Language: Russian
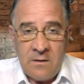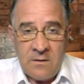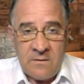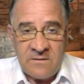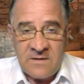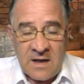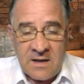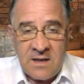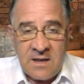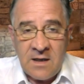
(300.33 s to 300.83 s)

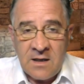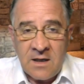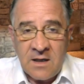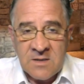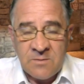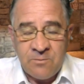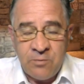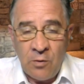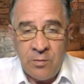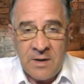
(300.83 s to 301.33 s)
В таких
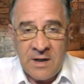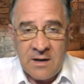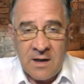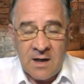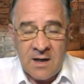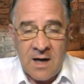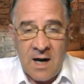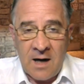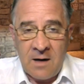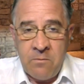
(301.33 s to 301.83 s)

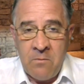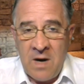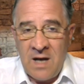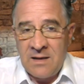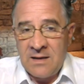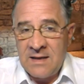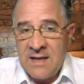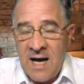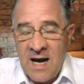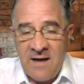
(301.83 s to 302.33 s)
республиках, как
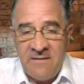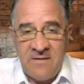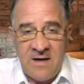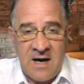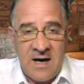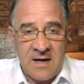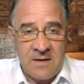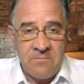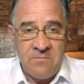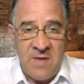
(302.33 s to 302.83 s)

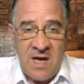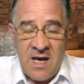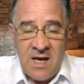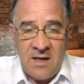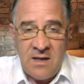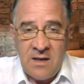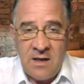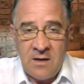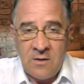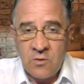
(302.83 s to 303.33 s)
Молдавия,
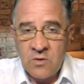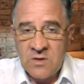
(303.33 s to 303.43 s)
Армения,